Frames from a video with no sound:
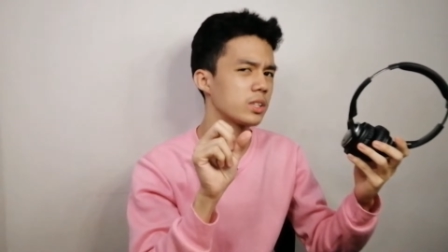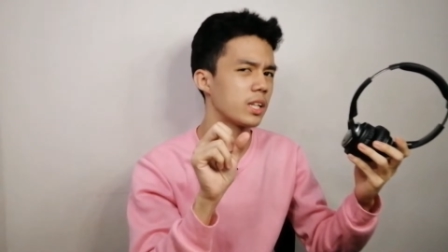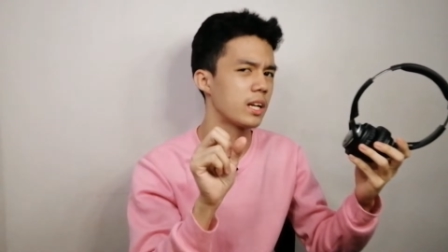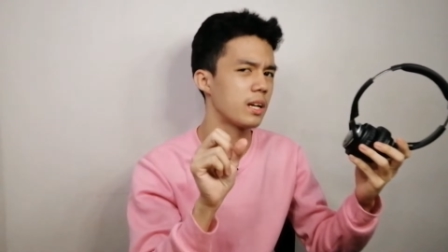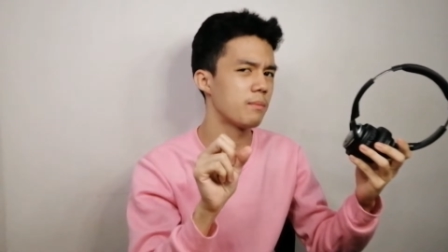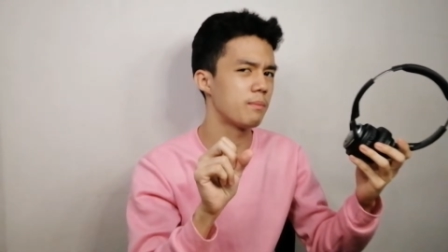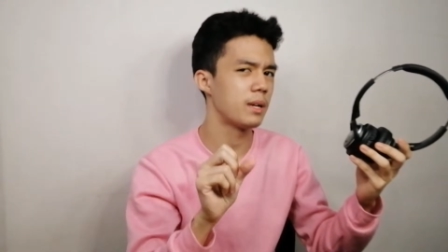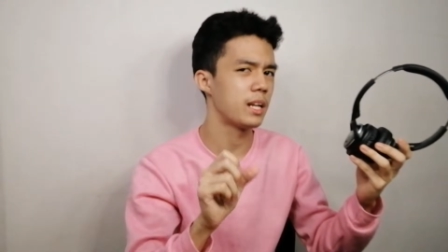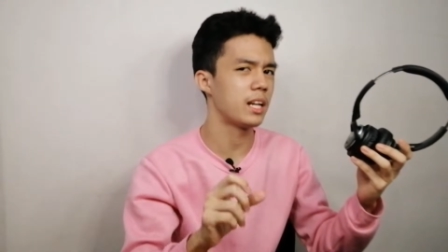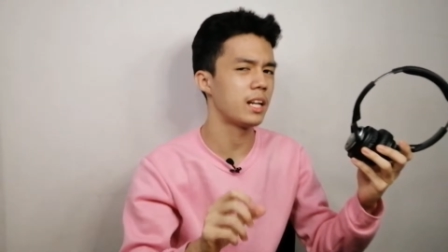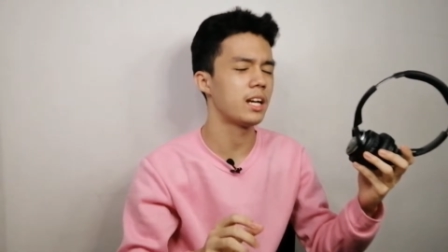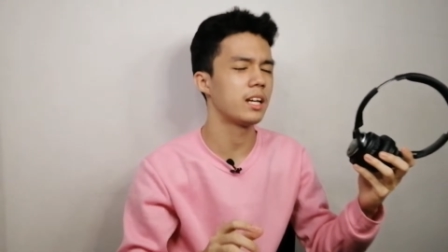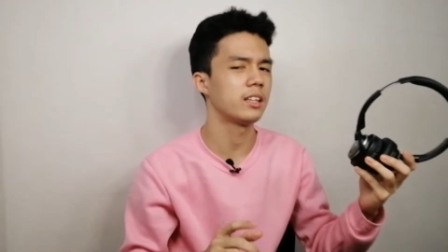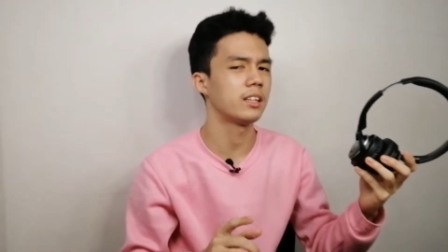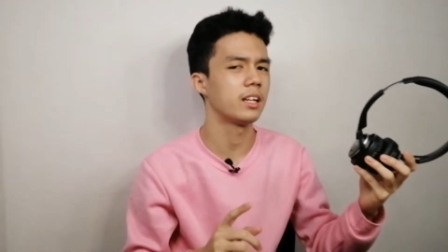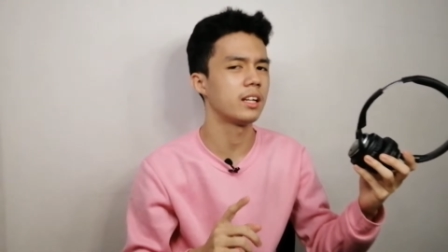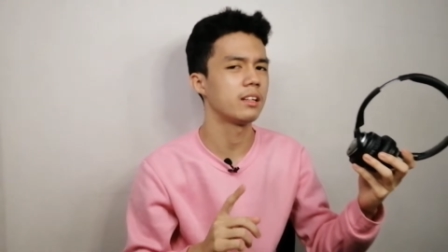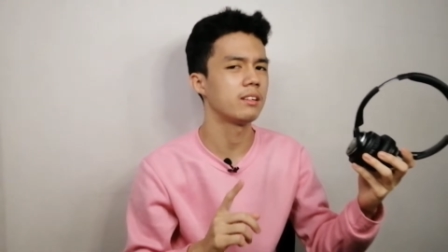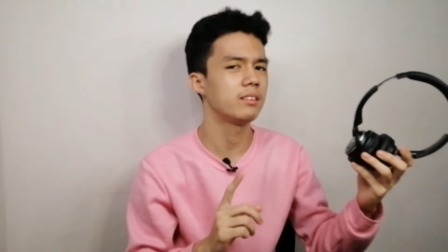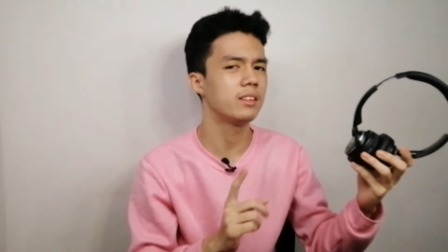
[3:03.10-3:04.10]
ko sa ML
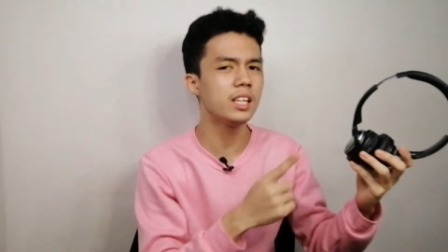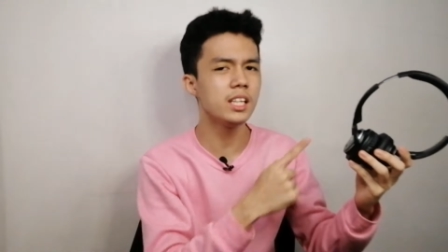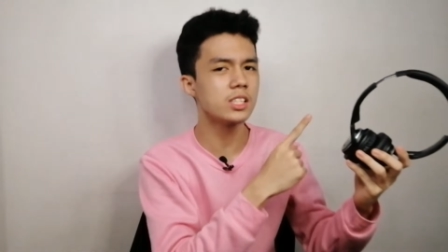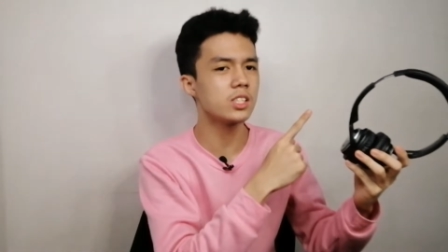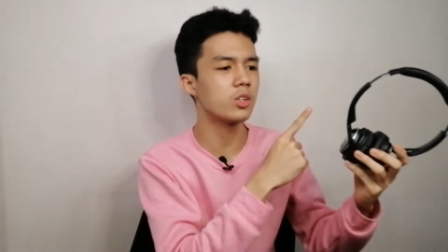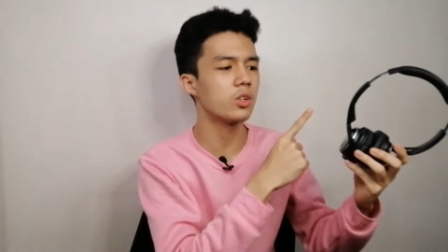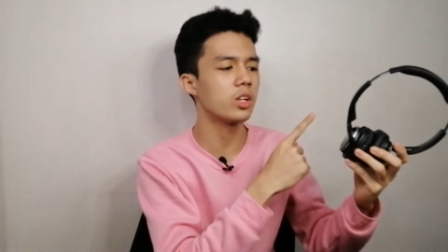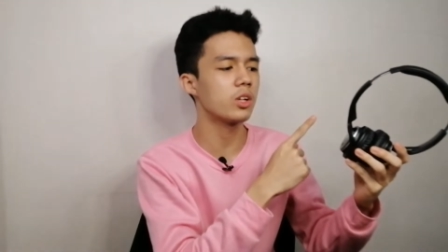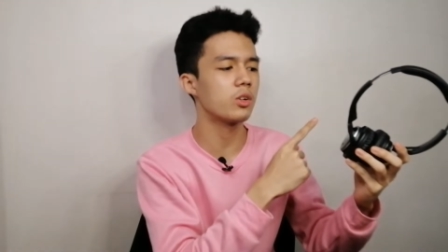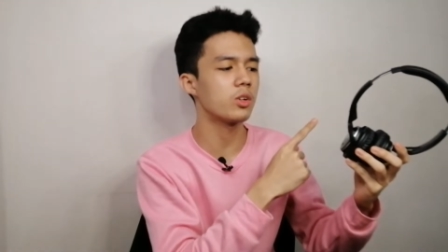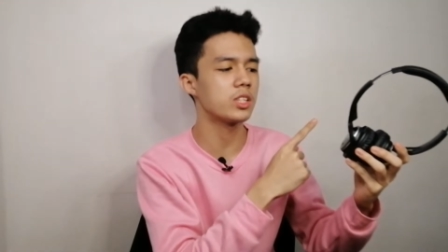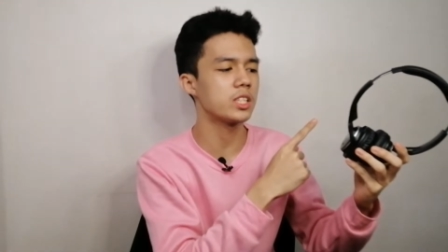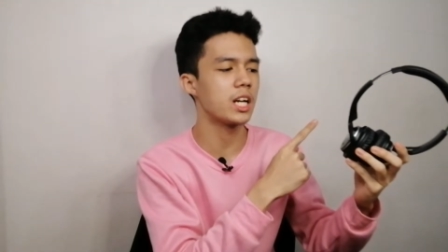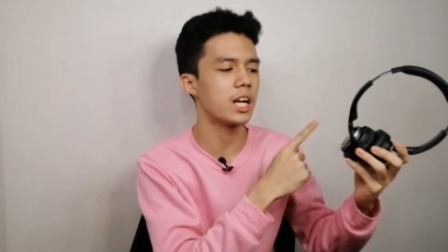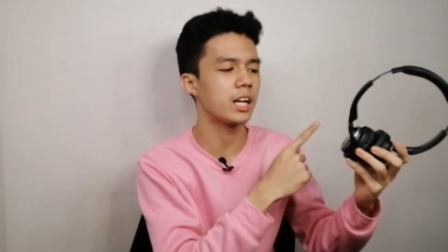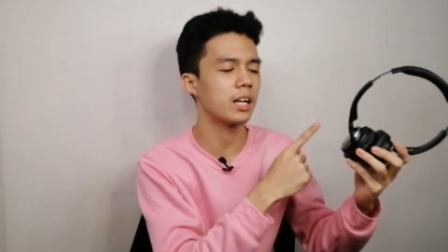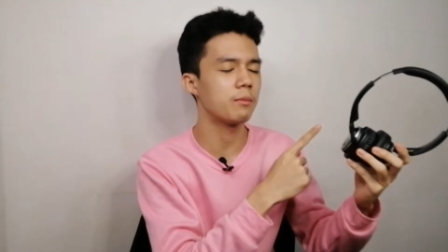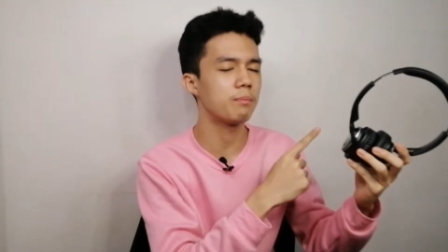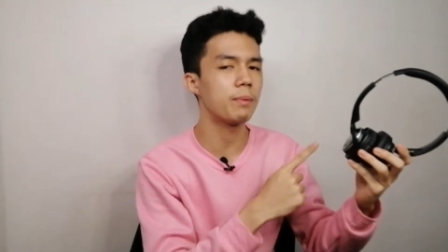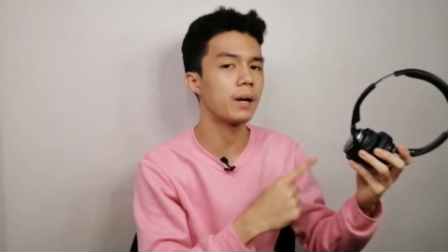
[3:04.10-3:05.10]
and dinisconnect ko na
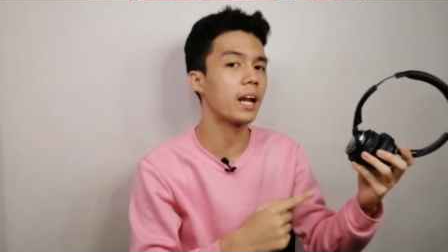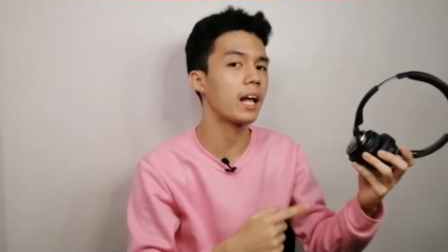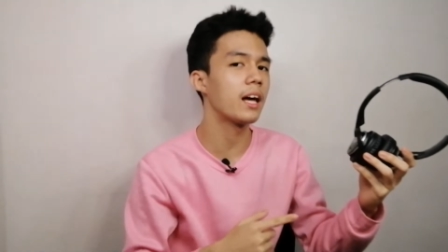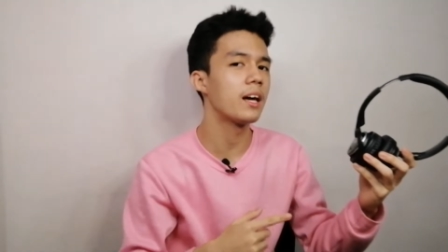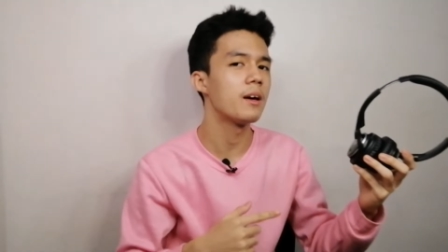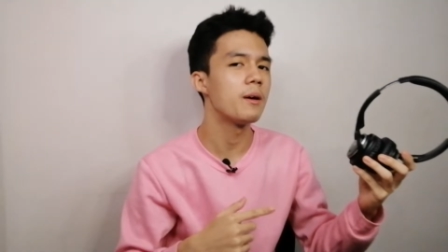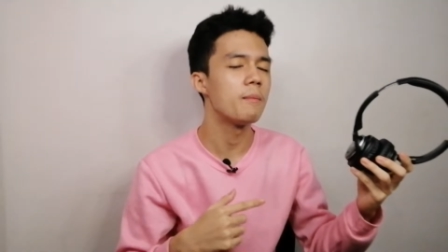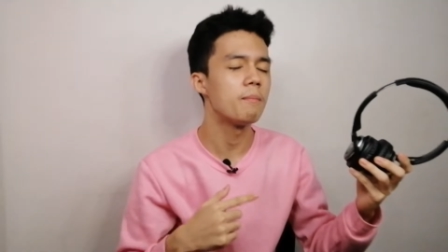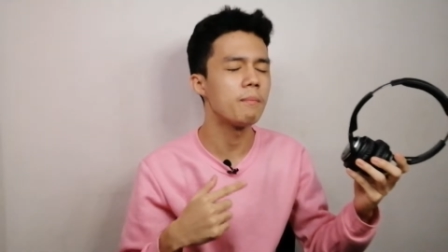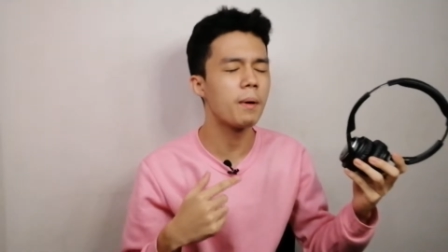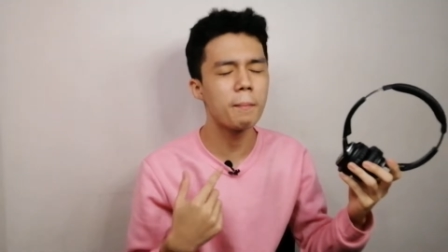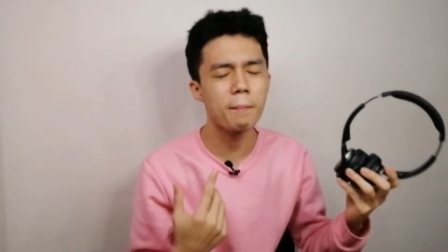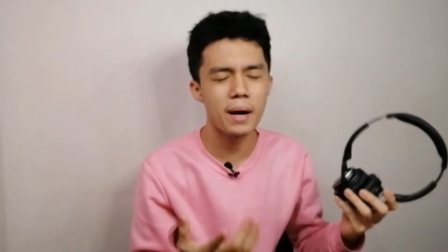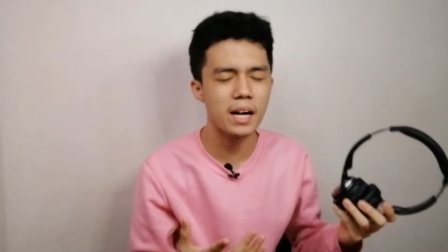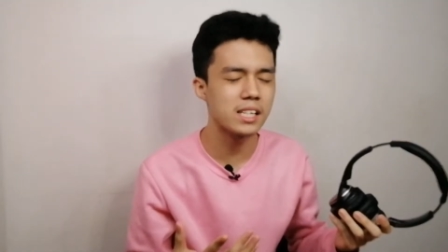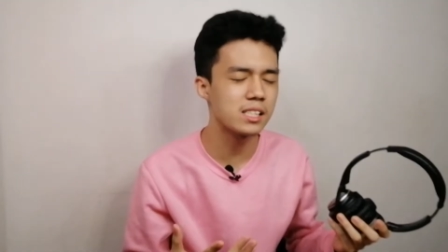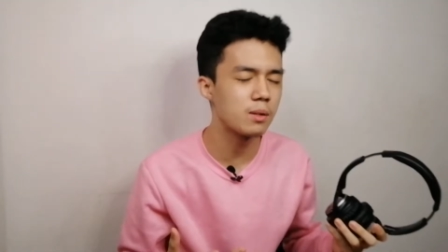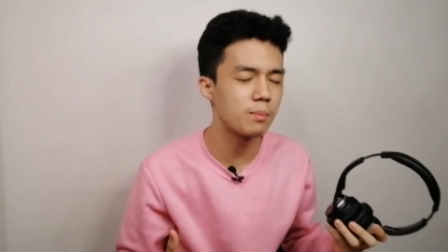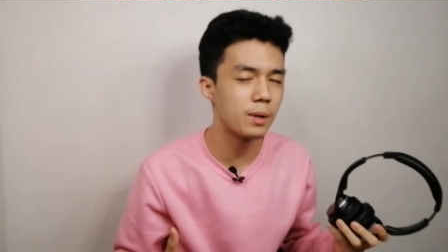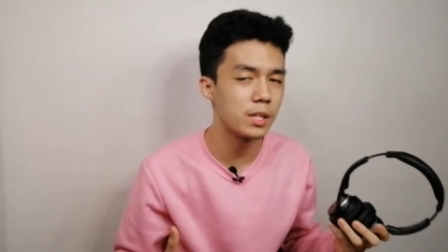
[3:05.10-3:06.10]
siya agad para
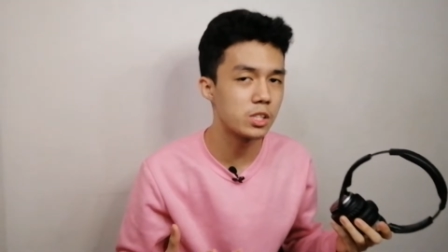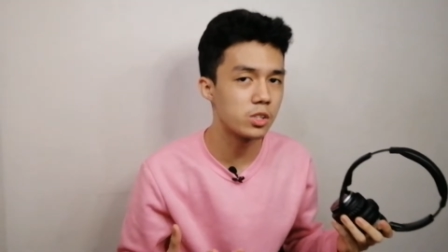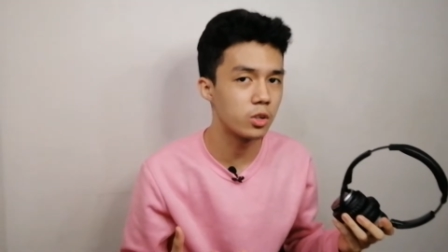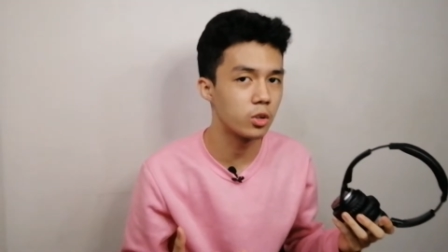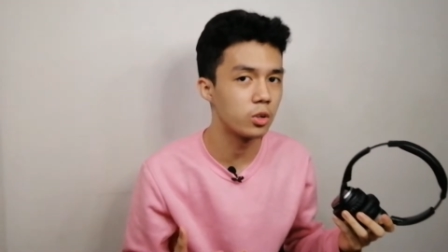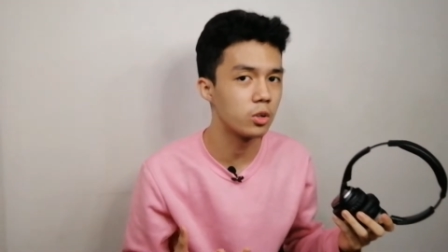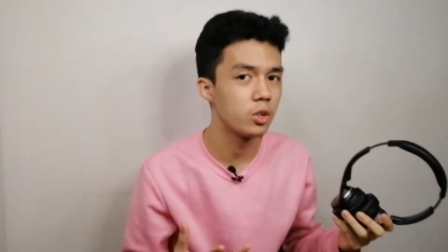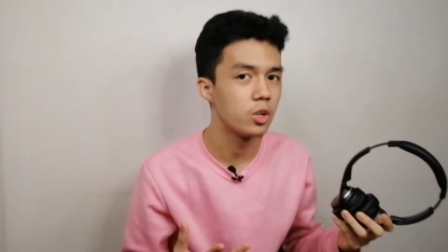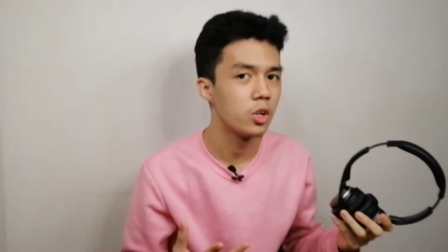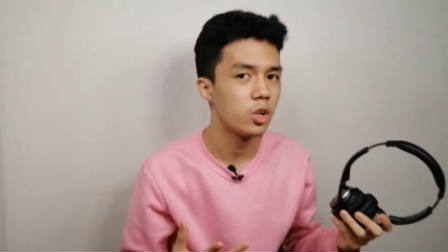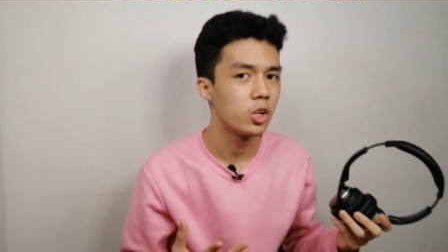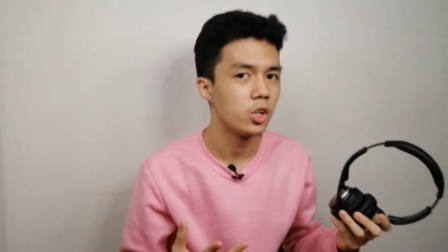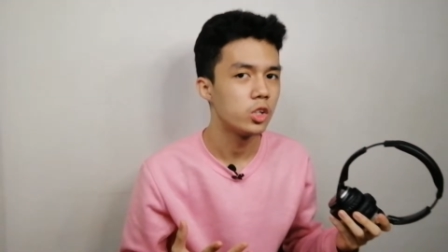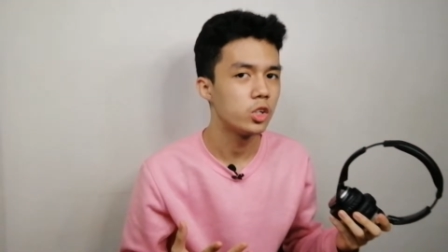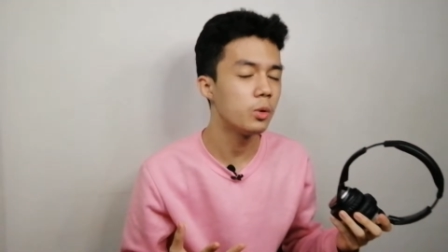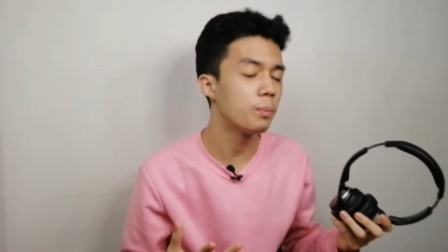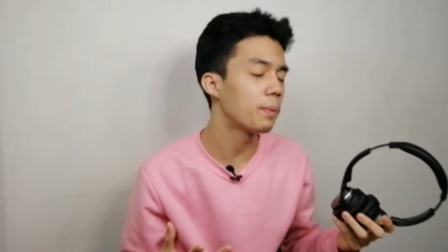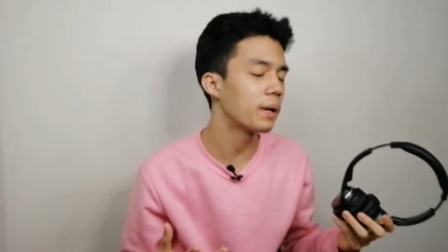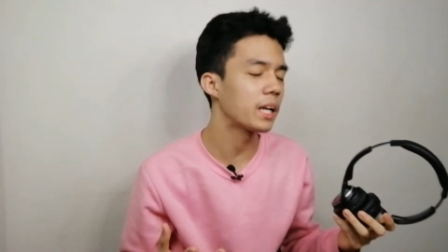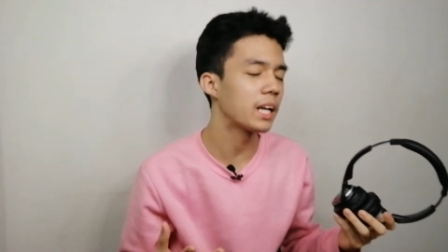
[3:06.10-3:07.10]
ma-maximize ko
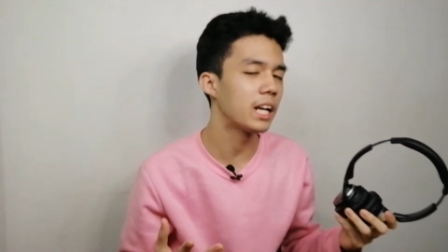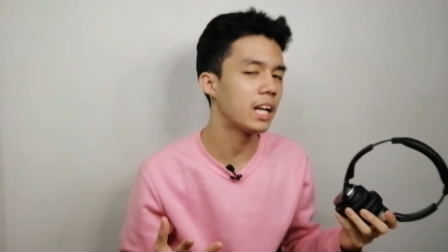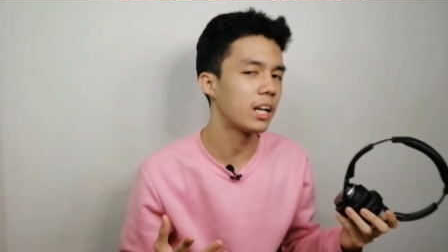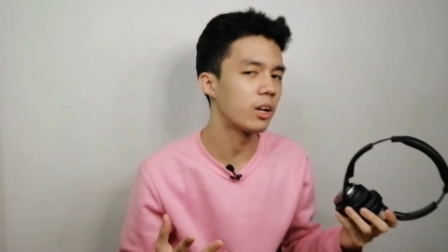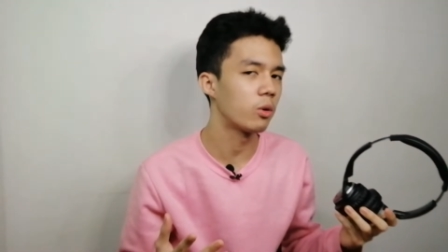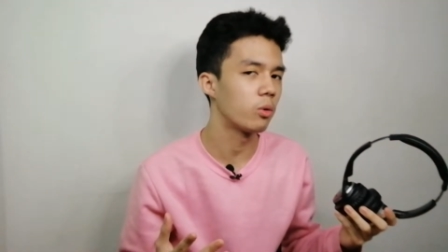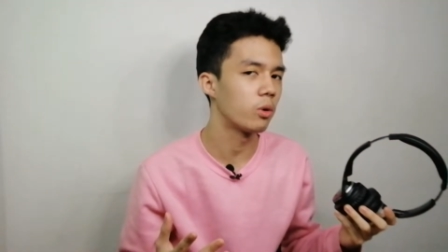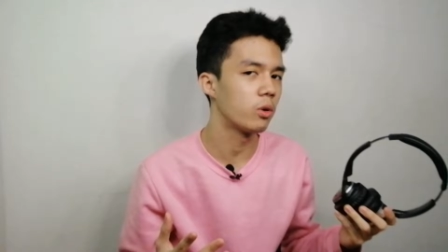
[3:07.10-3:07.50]
yung paglalaro